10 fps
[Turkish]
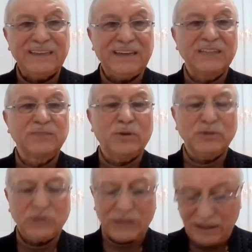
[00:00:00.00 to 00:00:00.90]

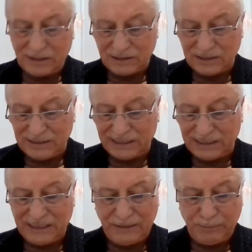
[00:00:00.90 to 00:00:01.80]
yazboz
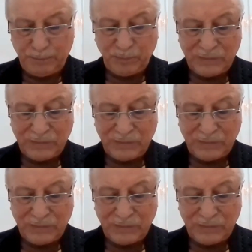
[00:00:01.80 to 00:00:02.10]
tahtasındaki